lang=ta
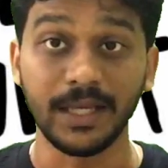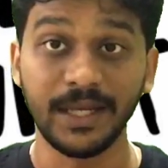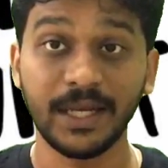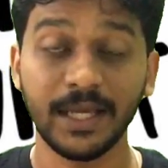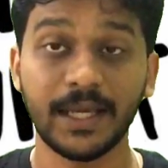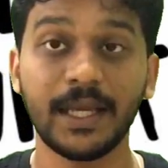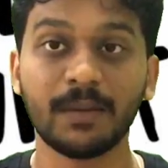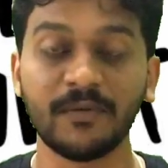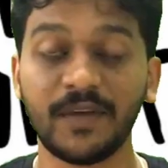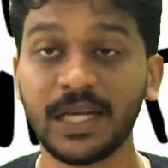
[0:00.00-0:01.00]
இன்றைக்கி
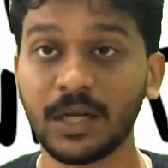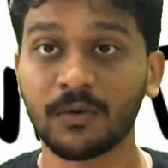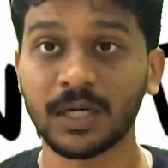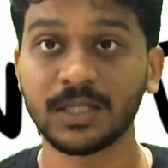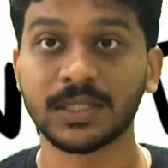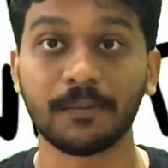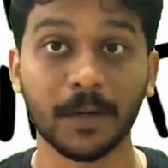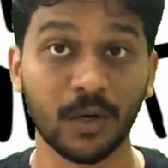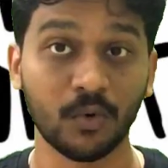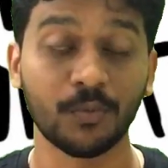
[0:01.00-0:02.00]
நம்ம வீட்டில் உட்காந்து
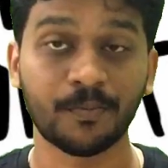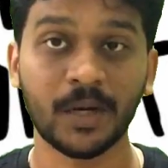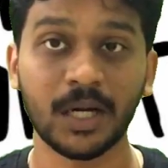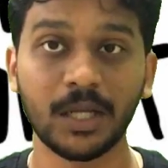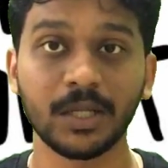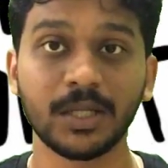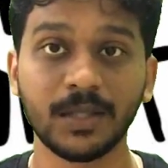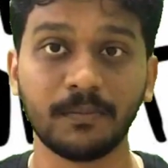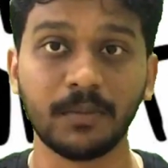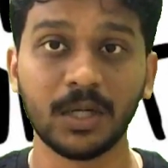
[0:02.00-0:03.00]
சாப்பிட்ற உப்மாலேருந்து
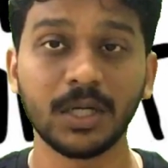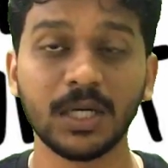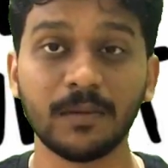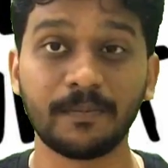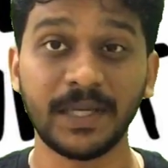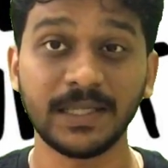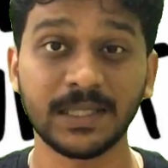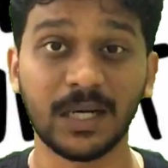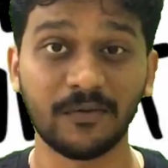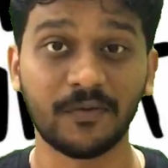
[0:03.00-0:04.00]
பர்கர்
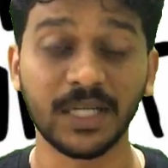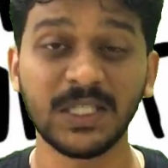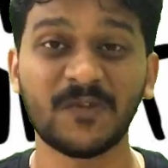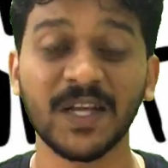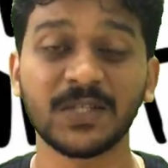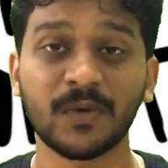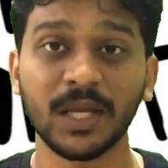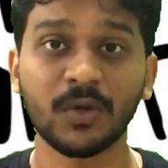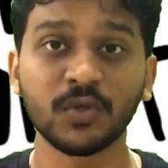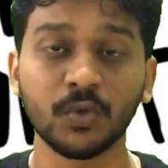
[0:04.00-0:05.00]
பீஸா ஃப்ரெஞ்ச் ஃப்ரைஸ்
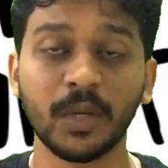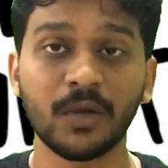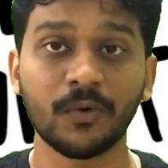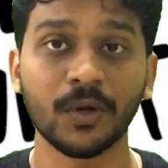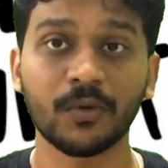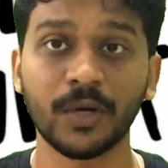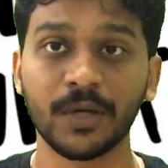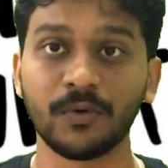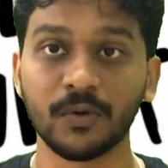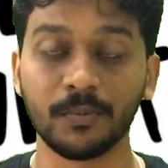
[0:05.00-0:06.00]
வரைக்கும் சுவை
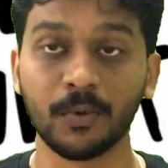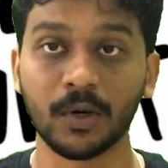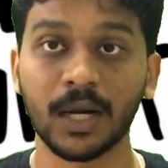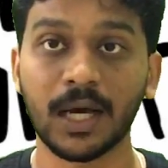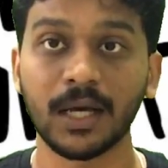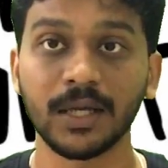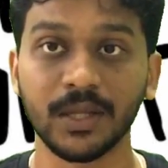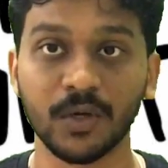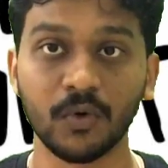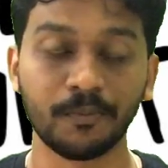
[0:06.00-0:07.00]
கொடுக்கக்கூடிய ஒரு பொருளாக
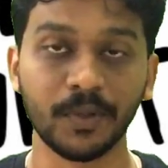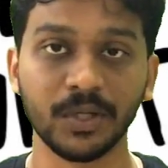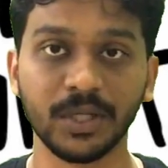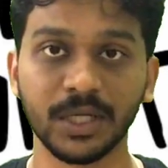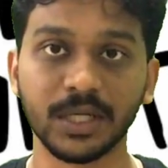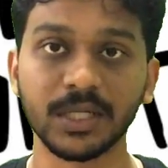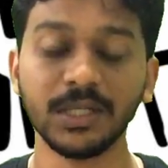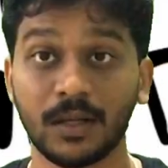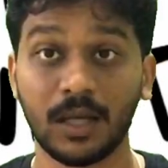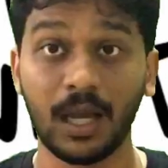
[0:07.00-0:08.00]
இந்த உப்பு இருந்துகிட்ருக்கு
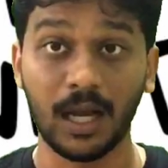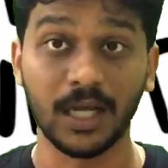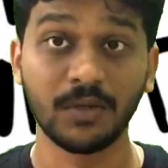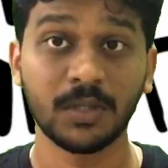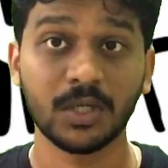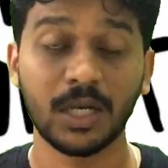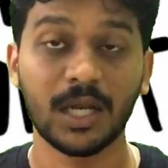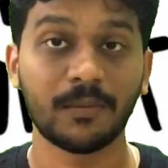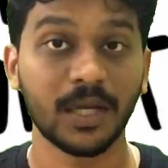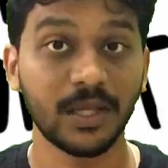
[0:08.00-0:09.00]
அது மட்டும்
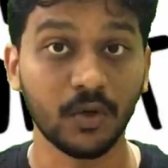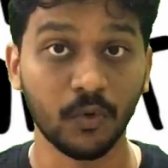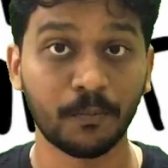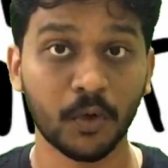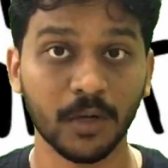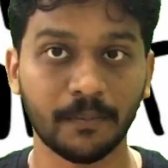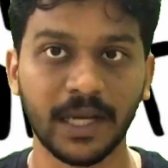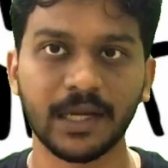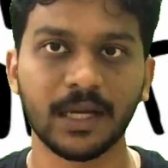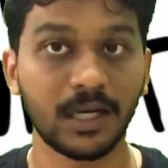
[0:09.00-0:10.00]
இல்லாமல் இந்த உப்போட
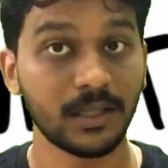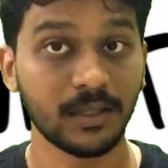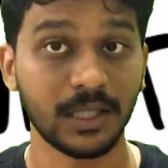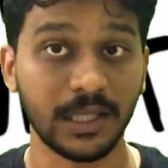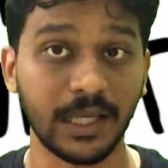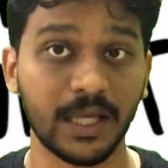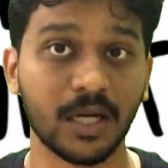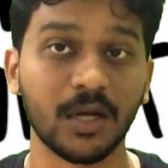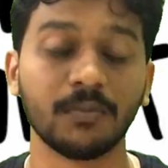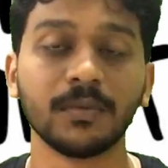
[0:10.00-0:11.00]
பயன்கள்
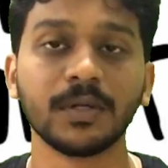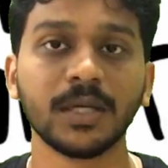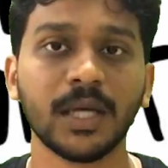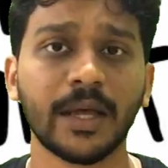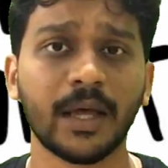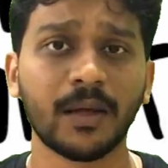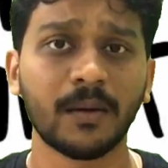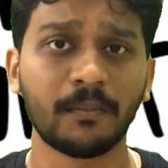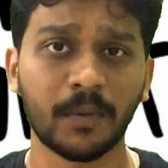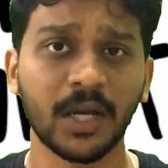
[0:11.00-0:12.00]
ஏராளம்
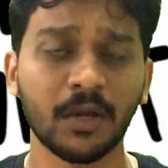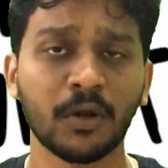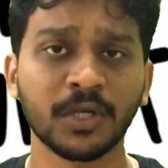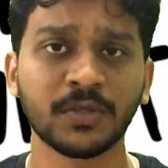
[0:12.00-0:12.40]
பர்டிகுலராக